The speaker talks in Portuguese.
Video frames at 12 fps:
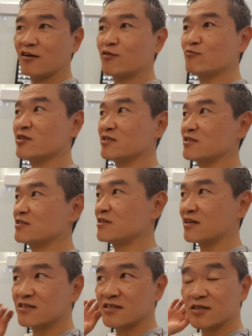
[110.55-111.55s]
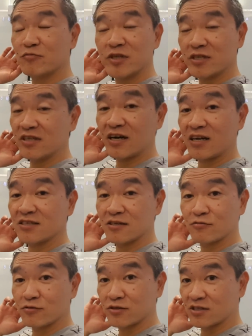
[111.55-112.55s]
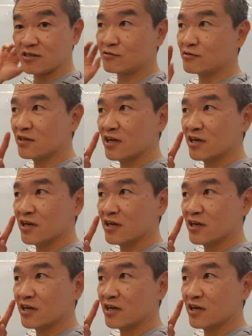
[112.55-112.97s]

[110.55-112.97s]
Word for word: como eu disse, a acessibilidade, a inclusão